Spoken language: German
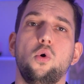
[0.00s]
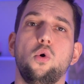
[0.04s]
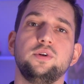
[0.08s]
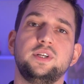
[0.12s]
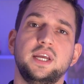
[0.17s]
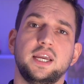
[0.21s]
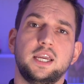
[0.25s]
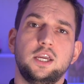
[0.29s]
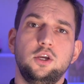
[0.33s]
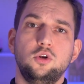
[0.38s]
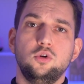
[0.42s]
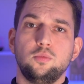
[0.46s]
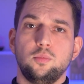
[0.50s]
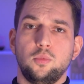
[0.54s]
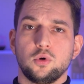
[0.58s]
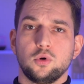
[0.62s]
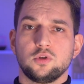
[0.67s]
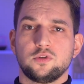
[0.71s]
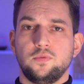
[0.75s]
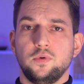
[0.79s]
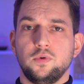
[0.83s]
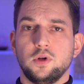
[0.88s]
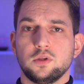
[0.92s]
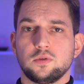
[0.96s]
und der
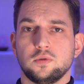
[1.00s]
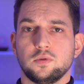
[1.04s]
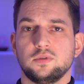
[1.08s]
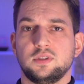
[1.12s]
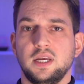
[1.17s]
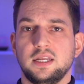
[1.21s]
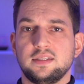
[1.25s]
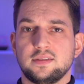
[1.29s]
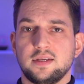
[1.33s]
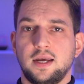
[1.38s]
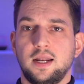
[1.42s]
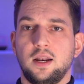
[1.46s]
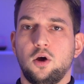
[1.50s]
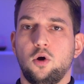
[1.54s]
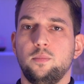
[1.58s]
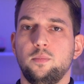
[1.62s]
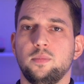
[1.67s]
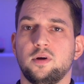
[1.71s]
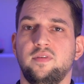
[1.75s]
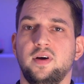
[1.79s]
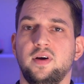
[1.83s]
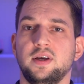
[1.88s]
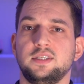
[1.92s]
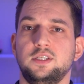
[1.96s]
Kinomodus würde es uns jetzt
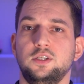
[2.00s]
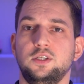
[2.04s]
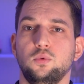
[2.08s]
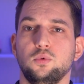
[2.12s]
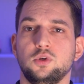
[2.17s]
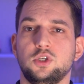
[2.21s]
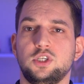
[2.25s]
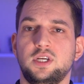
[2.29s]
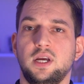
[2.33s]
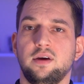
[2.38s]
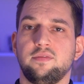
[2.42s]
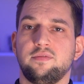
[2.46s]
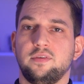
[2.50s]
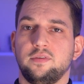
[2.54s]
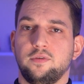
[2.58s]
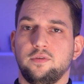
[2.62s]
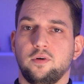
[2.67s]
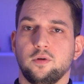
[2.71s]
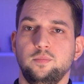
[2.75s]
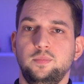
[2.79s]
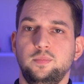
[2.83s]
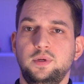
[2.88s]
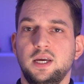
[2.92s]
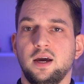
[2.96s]
erlauben, quasi die Unschärfe
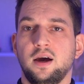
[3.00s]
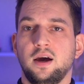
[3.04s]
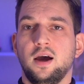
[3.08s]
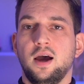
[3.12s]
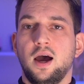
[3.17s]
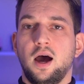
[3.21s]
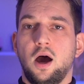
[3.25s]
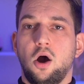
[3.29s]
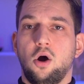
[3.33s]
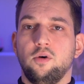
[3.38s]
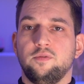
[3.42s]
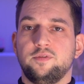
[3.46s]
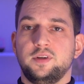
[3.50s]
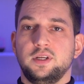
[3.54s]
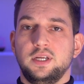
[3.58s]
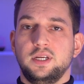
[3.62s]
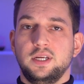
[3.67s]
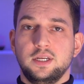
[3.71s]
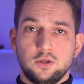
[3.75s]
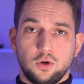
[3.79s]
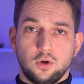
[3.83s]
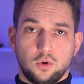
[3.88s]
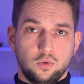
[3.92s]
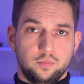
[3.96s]
von mir auf den
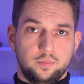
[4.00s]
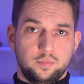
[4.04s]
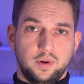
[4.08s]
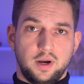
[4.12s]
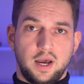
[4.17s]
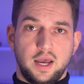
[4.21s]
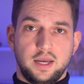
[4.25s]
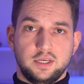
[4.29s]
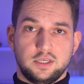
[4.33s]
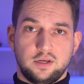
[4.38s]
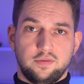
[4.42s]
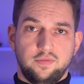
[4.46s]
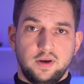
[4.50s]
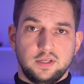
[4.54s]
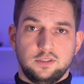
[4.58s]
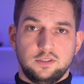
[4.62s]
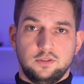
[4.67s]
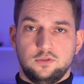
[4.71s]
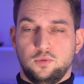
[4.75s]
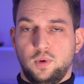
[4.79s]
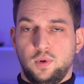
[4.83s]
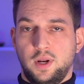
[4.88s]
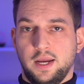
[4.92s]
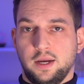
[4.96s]
Hintergrundbereich
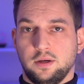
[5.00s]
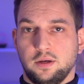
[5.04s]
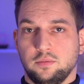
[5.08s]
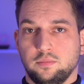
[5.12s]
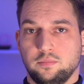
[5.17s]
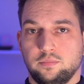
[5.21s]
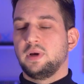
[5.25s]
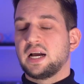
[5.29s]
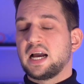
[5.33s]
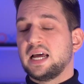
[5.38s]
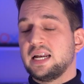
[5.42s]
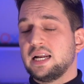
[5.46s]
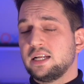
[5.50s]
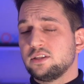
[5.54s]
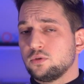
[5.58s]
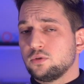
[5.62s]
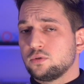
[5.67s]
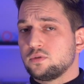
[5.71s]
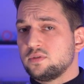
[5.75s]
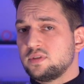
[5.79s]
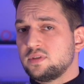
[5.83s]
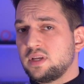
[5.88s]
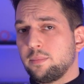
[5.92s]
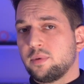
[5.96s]
quasi zu lenken. Man kann
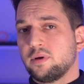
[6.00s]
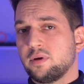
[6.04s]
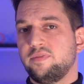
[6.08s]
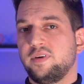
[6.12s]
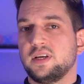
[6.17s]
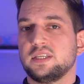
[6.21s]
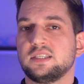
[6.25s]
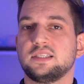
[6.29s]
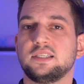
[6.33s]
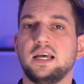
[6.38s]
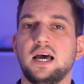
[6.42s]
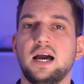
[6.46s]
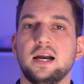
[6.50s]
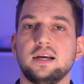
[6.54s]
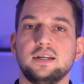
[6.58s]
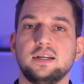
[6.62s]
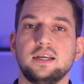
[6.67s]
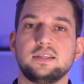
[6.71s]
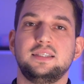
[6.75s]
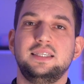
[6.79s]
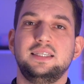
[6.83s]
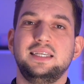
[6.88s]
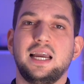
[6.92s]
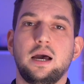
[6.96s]
also zusammengefasst sagen,
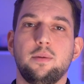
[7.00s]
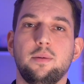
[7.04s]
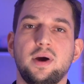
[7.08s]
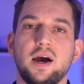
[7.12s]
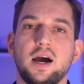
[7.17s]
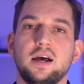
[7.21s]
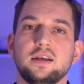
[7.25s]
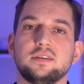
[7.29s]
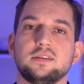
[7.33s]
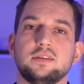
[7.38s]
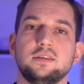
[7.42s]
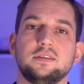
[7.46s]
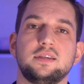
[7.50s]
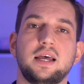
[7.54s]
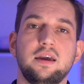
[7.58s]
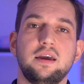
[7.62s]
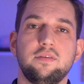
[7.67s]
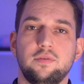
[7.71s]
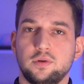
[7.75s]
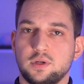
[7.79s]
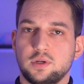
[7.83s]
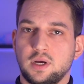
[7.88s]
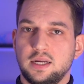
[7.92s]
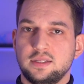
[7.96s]
dass die Kameras des
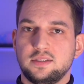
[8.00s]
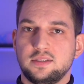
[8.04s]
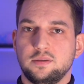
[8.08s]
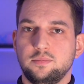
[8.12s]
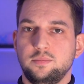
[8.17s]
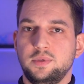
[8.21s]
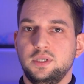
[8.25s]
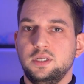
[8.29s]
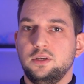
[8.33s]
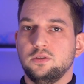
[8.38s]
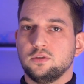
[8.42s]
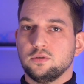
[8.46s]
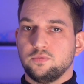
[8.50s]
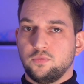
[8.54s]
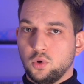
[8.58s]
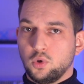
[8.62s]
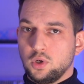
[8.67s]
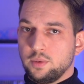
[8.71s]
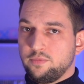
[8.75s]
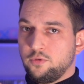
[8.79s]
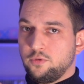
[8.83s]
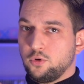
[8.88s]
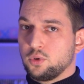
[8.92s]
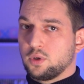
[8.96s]
iPhone 13 Mini
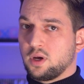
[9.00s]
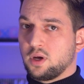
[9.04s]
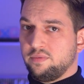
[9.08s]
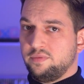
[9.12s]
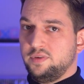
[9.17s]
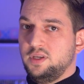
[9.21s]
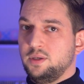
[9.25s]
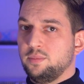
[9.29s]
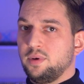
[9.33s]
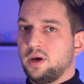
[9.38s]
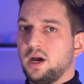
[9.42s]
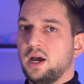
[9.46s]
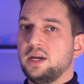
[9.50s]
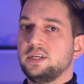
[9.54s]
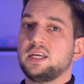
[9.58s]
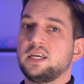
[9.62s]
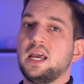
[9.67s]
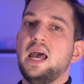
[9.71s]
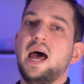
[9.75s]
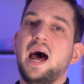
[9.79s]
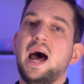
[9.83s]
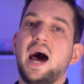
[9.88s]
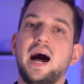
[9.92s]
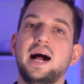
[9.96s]
sowohl im Fotografiebereich
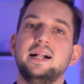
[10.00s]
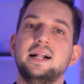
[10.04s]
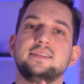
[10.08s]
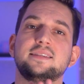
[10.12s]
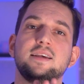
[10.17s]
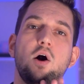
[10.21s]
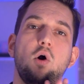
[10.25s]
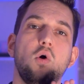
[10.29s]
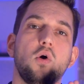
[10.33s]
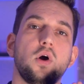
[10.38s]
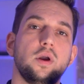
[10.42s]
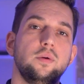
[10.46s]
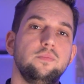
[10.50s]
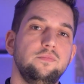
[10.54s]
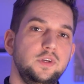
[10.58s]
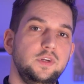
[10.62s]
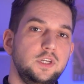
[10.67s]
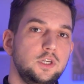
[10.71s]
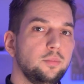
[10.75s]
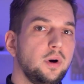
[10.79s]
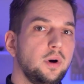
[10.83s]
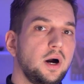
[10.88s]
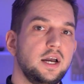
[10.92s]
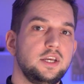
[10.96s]
als auch im
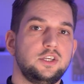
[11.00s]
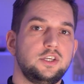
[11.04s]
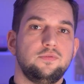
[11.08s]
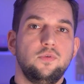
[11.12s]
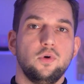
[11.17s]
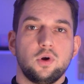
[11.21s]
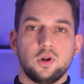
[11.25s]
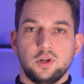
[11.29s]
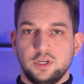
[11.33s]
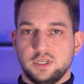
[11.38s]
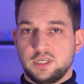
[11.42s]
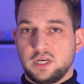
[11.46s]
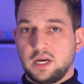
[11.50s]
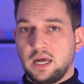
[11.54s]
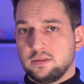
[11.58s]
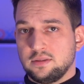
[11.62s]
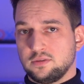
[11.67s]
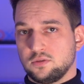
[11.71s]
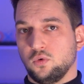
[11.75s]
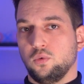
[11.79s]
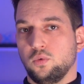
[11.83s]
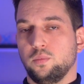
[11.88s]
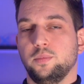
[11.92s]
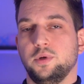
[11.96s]
Videobereich wirklich
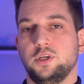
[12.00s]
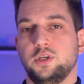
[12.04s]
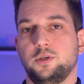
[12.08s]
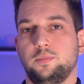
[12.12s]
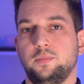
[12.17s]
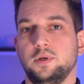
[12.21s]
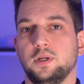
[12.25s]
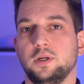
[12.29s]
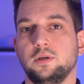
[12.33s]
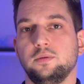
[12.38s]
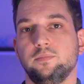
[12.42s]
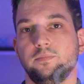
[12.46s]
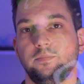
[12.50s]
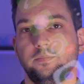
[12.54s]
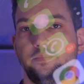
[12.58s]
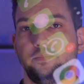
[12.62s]
ganz oben mitspielen.